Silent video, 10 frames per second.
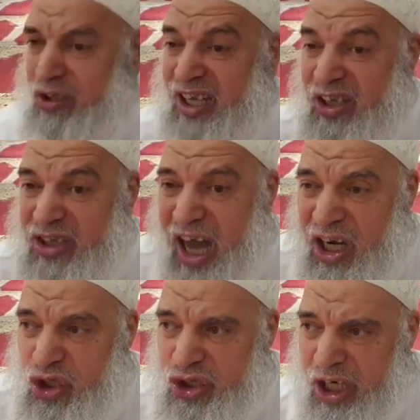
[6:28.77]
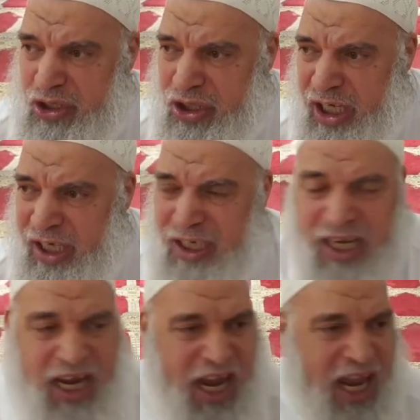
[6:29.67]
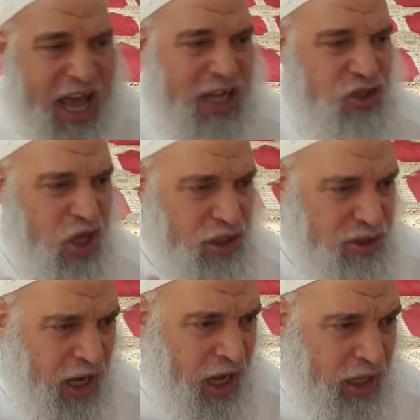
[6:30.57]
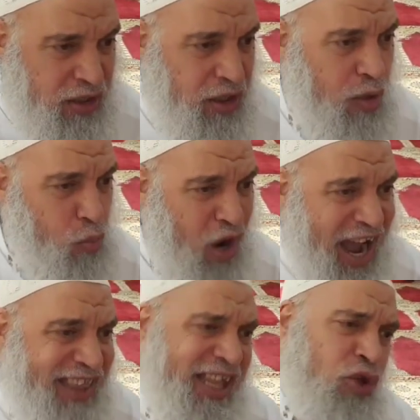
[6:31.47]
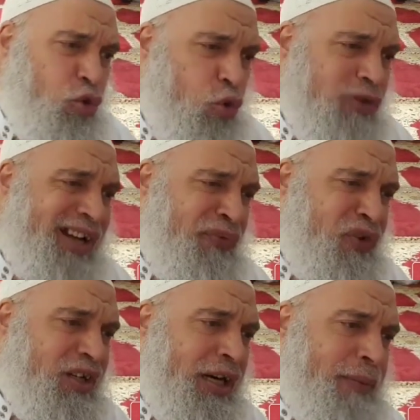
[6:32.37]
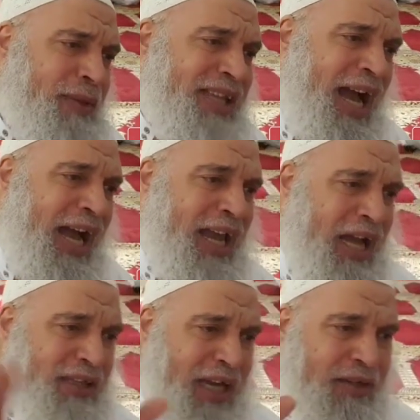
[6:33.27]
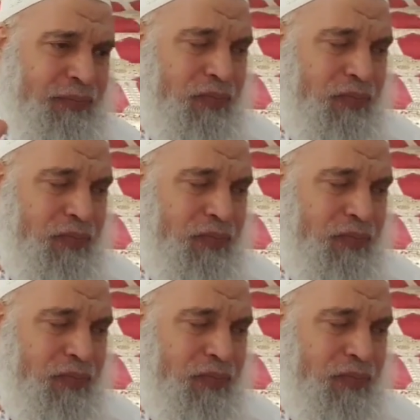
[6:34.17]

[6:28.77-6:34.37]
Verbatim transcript: وتختار الشياطين إلك شيطان محدد يكون رفيقك مدى حياتك